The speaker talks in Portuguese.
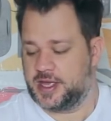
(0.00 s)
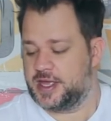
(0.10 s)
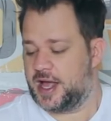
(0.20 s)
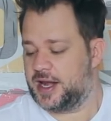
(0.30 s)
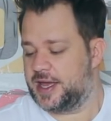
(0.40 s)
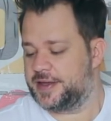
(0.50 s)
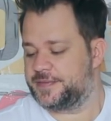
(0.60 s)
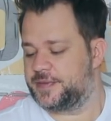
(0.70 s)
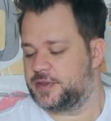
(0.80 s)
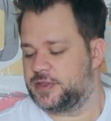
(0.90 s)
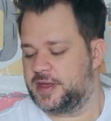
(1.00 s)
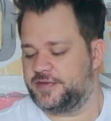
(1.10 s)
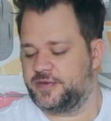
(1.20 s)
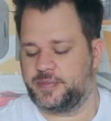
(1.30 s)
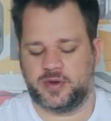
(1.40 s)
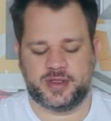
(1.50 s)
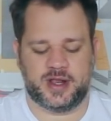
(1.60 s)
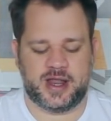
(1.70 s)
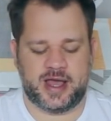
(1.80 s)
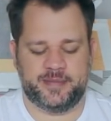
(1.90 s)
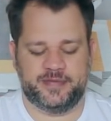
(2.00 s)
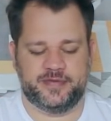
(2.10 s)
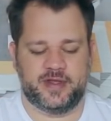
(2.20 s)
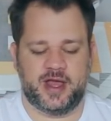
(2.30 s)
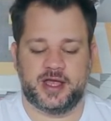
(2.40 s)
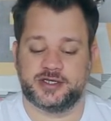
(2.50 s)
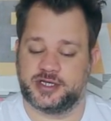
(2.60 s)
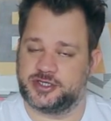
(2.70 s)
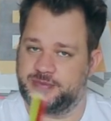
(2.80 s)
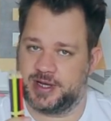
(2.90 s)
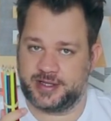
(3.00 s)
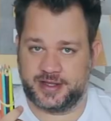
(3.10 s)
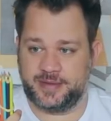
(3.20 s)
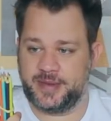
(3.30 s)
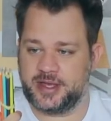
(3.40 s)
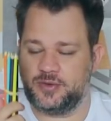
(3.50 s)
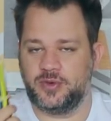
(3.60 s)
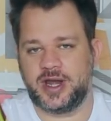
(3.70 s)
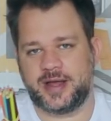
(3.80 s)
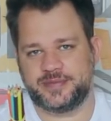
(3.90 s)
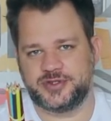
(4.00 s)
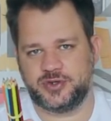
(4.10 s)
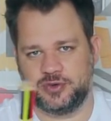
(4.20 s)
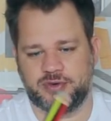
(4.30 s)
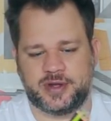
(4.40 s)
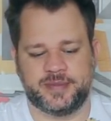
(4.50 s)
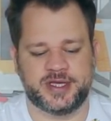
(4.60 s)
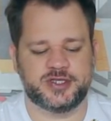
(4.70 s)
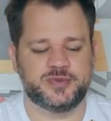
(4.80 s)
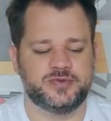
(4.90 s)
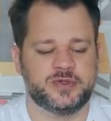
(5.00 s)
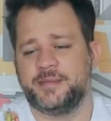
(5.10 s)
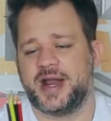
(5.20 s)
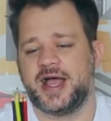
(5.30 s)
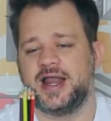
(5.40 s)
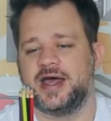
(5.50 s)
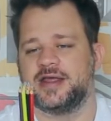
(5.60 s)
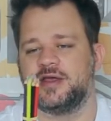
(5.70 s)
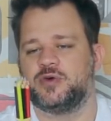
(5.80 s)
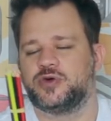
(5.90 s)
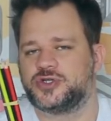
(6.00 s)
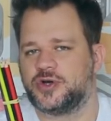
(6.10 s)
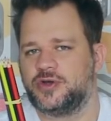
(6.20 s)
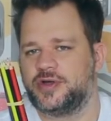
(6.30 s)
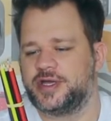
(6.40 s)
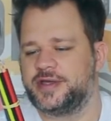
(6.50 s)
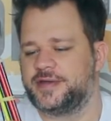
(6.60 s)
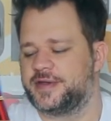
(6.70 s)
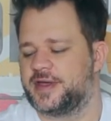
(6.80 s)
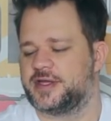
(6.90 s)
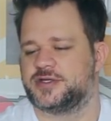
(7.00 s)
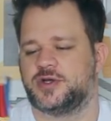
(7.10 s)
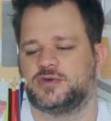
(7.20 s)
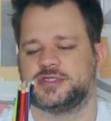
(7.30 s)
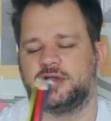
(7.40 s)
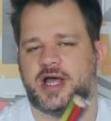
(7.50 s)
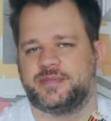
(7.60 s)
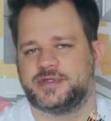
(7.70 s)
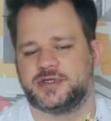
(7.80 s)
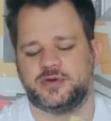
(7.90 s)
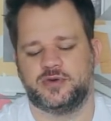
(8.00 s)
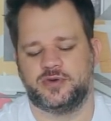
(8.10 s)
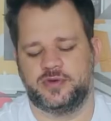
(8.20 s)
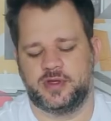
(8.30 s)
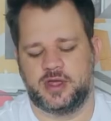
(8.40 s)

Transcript: E além desse porta-lápis, a gente manda também o lápis de cor, não é mesmo? Para galera que curte colorir, só usar o lápis de cor,